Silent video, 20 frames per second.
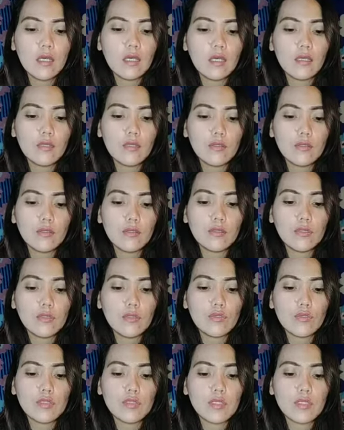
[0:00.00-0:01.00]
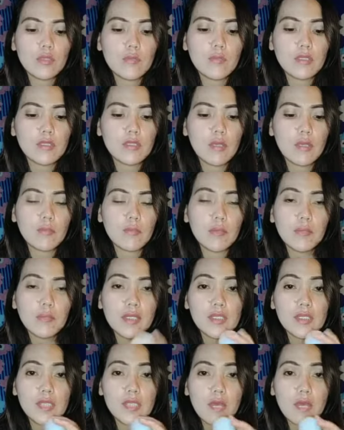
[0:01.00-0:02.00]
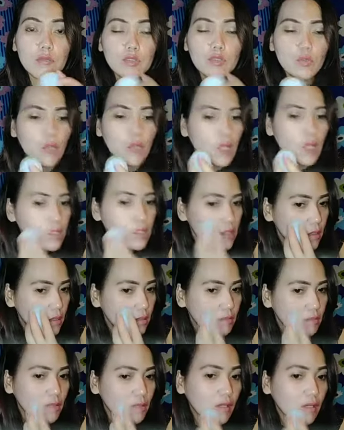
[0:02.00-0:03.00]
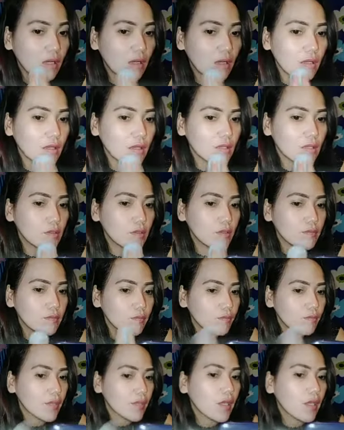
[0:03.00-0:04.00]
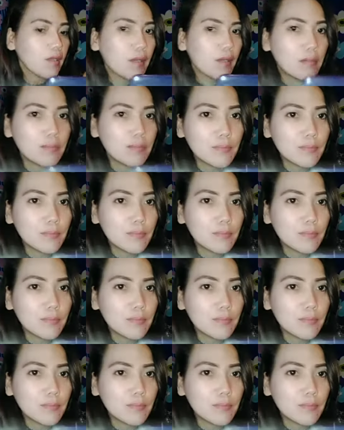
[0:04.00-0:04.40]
Ayun, hindi ko siya nabasa. Pag pinasa mo to guys, baka, ayan.